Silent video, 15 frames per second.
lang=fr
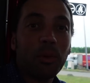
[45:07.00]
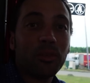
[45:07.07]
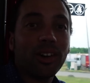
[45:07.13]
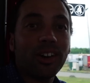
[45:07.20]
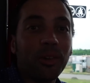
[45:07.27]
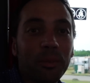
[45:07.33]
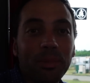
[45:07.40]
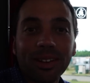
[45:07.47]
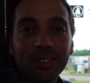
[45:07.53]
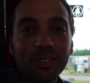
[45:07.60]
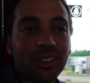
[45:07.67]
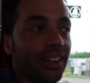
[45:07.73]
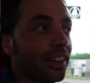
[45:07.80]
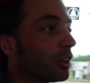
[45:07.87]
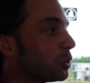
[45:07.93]
Bon voilà, on part de
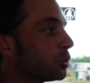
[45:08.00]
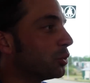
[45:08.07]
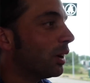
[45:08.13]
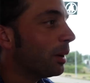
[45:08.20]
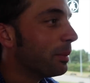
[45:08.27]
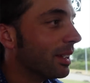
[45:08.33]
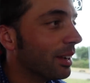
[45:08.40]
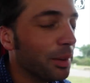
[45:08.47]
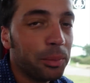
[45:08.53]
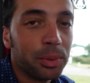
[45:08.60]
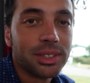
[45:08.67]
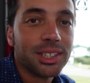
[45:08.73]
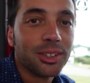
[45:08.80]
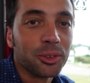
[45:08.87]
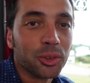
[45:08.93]
l'air, tout va bien,
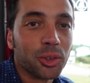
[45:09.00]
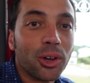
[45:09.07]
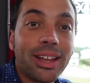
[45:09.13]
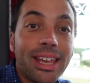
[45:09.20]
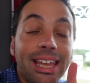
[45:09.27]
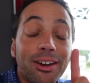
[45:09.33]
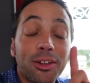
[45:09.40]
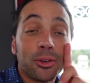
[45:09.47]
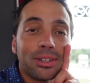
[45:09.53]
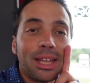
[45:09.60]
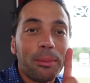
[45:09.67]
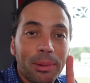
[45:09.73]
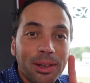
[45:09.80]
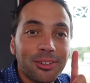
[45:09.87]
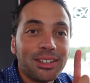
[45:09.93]
petit contrôle. Et alors on a
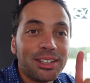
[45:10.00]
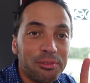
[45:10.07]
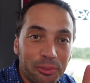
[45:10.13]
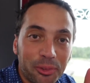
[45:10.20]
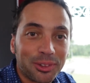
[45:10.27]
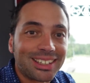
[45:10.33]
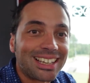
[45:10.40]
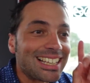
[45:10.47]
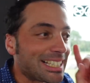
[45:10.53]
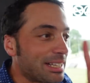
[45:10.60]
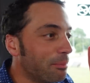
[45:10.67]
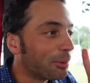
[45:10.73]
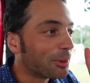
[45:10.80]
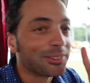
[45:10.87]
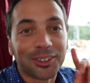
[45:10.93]
appris une info très
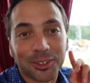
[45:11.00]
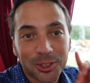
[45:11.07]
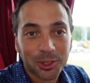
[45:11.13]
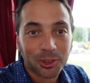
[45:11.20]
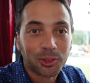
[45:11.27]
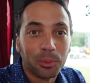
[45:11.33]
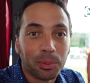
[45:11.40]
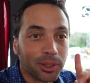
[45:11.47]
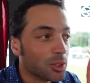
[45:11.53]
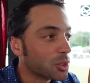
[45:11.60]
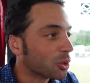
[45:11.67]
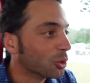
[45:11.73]
importante, surtout pendant ce